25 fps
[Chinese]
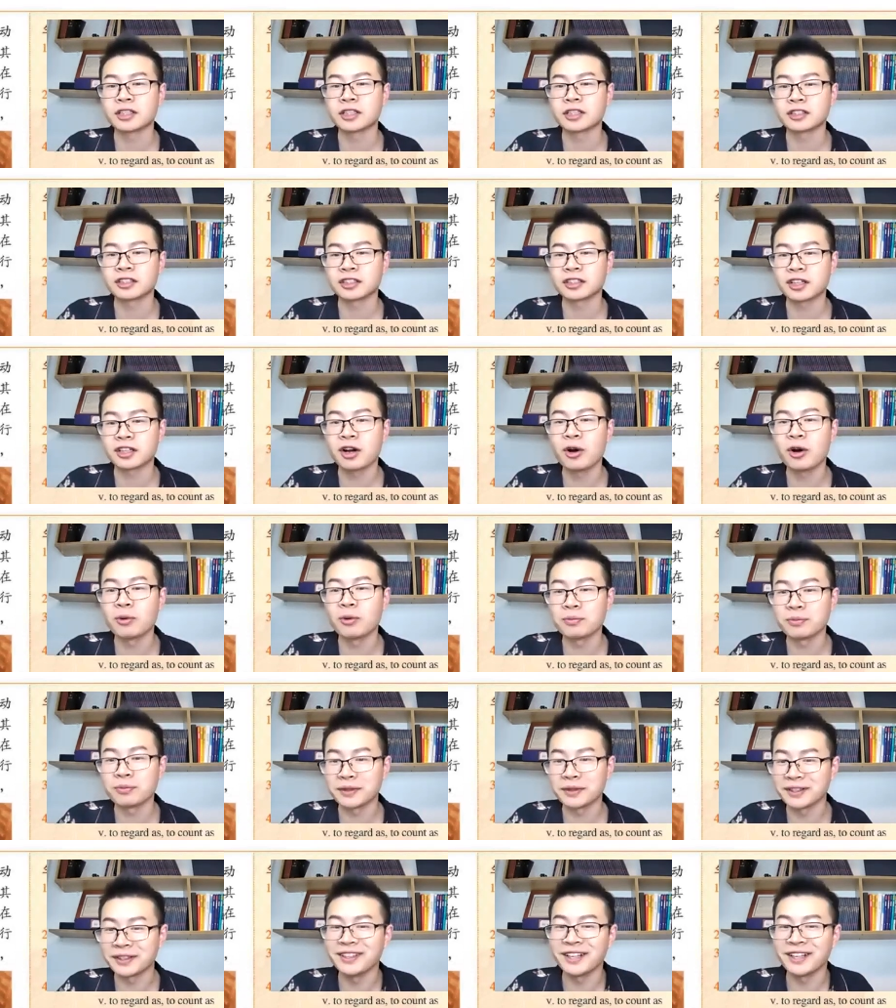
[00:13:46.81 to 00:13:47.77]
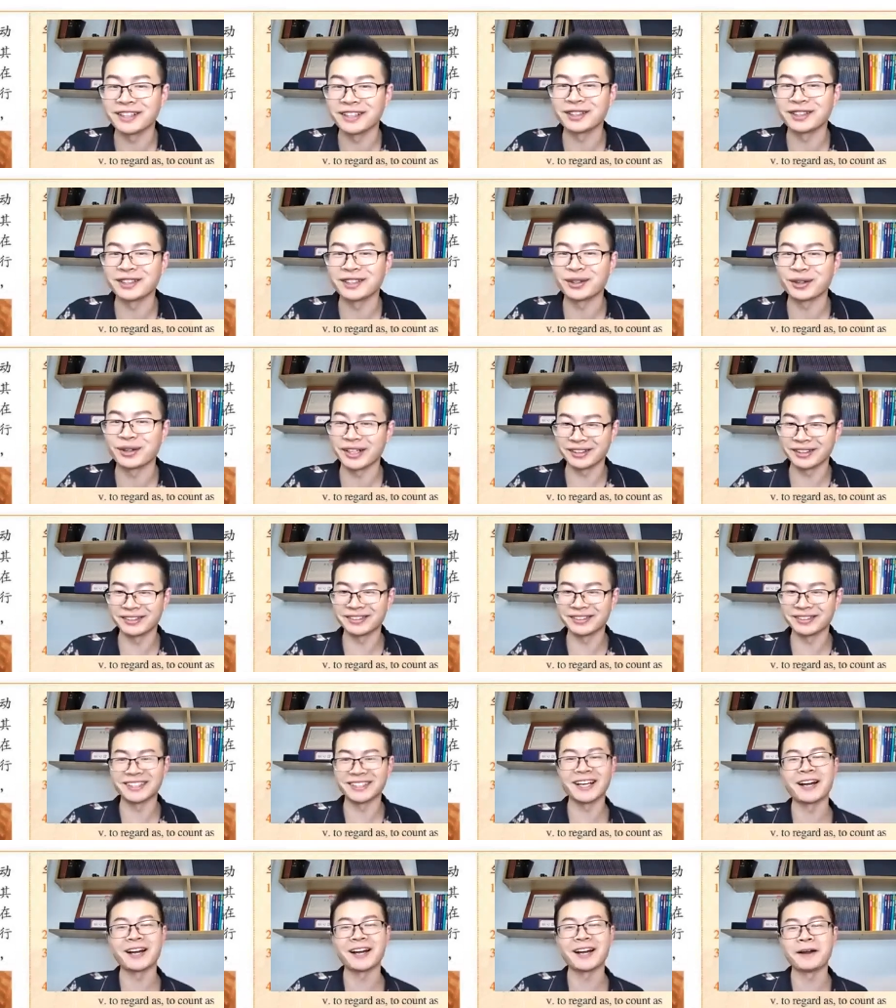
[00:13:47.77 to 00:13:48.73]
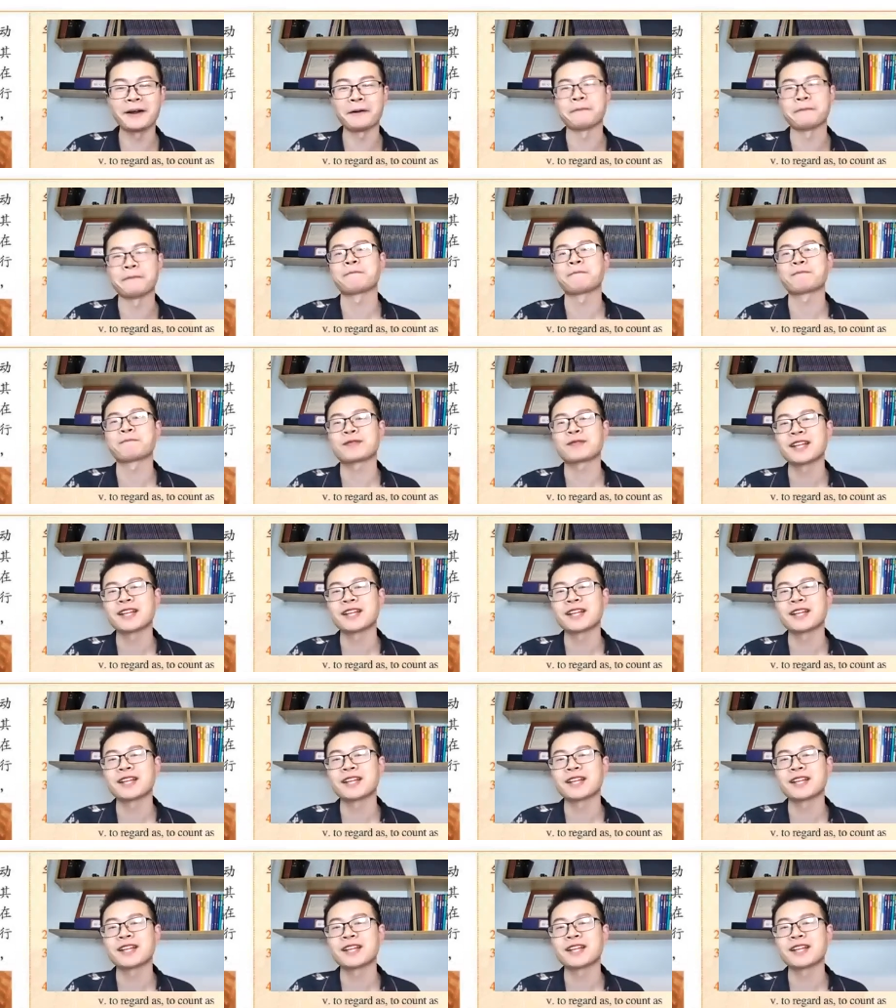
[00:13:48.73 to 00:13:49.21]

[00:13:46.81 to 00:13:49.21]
是靠名人推动的啊，